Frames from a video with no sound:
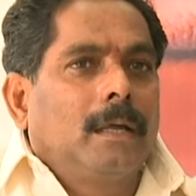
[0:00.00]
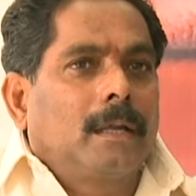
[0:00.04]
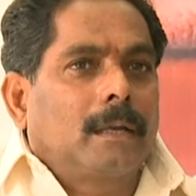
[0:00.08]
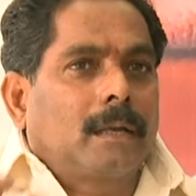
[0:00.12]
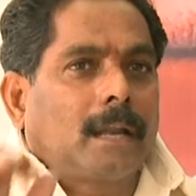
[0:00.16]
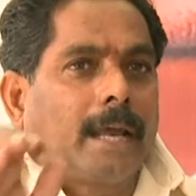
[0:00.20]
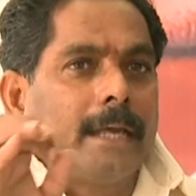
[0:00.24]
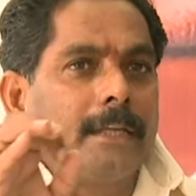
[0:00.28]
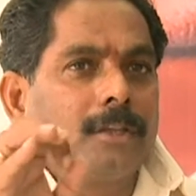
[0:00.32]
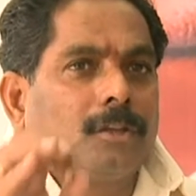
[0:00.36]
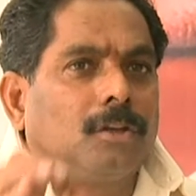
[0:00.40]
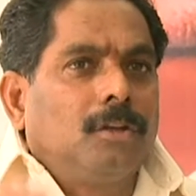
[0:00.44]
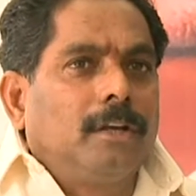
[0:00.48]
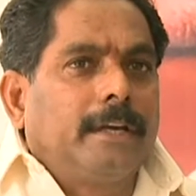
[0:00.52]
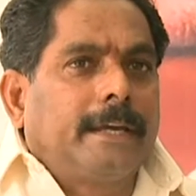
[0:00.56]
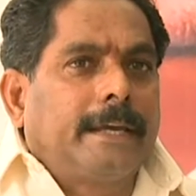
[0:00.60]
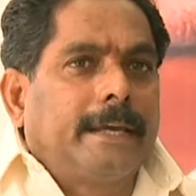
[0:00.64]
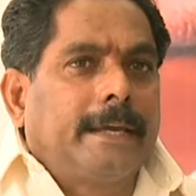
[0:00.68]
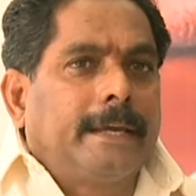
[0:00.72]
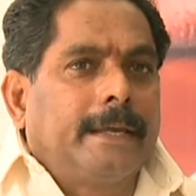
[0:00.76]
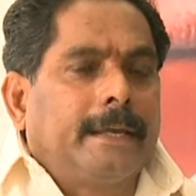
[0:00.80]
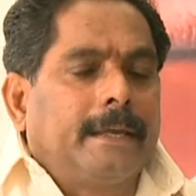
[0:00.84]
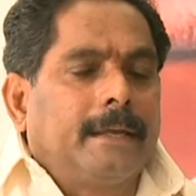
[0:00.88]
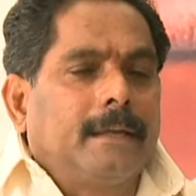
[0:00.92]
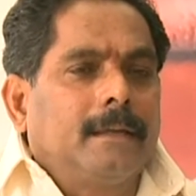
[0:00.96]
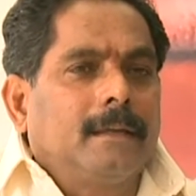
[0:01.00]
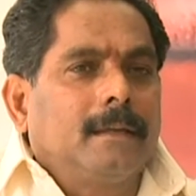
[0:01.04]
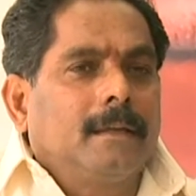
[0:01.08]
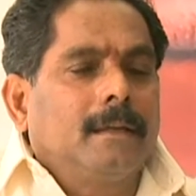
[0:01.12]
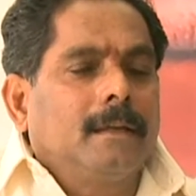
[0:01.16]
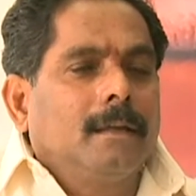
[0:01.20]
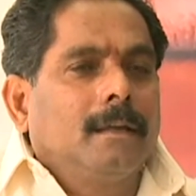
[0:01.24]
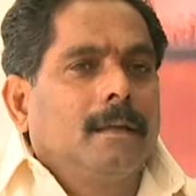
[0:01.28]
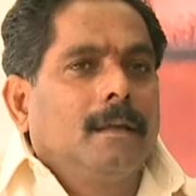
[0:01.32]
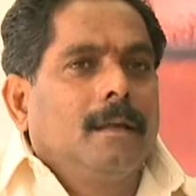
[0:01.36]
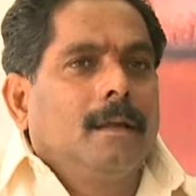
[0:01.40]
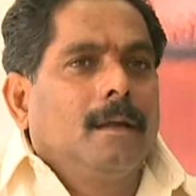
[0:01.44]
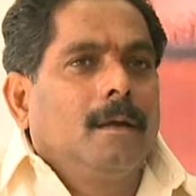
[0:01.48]
రైతులకి
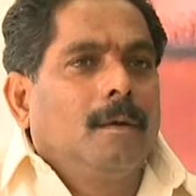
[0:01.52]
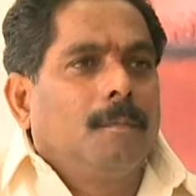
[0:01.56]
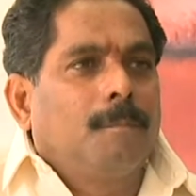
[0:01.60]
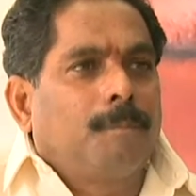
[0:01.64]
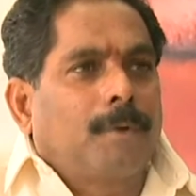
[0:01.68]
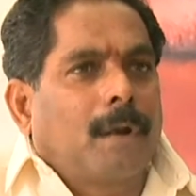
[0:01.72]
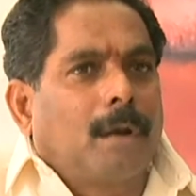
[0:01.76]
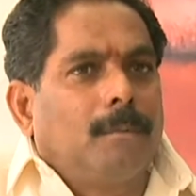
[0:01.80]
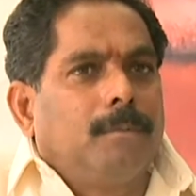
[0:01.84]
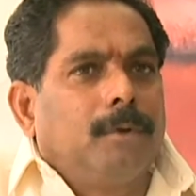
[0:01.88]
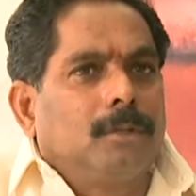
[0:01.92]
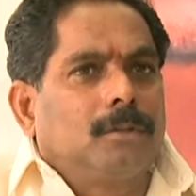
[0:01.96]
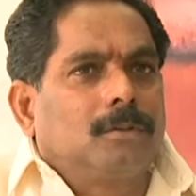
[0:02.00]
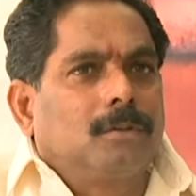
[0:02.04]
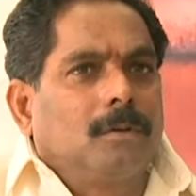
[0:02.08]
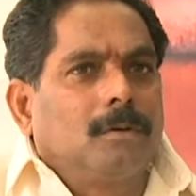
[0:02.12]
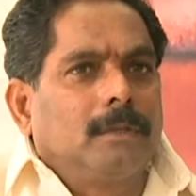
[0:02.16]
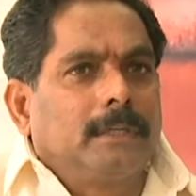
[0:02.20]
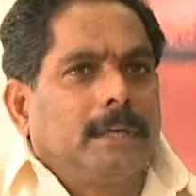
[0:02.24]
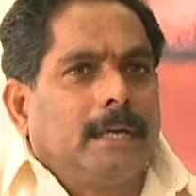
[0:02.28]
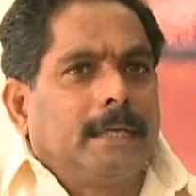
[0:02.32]
ప్రభుత్వం